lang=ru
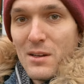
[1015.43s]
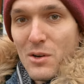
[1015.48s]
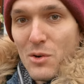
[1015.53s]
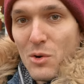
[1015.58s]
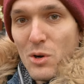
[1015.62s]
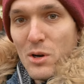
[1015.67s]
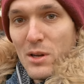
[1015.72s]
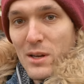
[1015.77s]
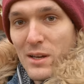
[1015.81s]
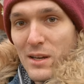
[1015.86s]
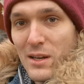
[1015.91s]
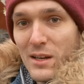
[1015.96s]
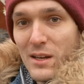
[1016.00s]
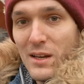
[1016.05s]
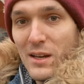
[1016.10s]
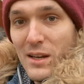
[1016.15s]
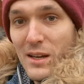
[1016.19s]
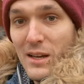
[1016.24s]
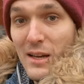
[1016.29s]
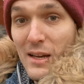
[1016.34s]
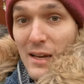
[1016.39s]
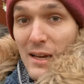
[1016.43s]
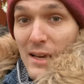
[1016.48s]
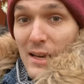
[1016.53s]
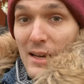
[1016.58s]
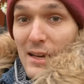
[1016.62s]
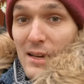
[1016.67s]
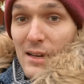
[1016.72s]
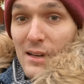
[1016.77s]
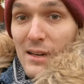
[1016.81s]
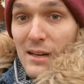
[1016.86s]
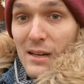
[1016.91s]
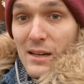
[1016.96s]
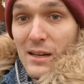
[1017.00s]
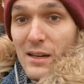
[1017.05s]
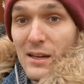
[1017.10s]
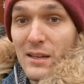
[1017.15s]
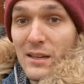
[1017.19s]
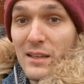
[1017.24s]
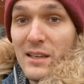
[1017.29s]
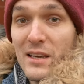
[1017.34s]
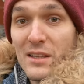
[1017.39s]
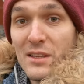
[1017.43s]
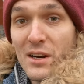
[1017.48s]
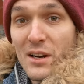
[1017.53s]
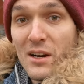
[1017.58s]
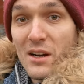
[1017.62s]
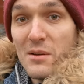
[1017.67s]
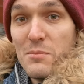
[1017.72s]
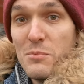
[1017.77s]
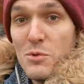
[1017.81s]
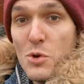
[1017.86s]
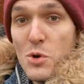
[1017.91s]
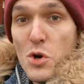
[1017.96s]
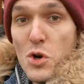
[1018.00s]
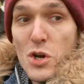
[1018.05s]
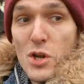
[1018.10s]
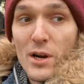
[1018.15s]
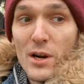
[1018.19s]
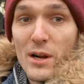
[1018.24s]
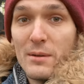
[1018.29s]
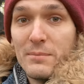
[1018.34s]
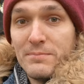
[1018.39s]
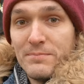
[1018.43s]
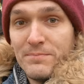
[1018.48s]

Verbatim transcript: роль э, Генриха Мюллера.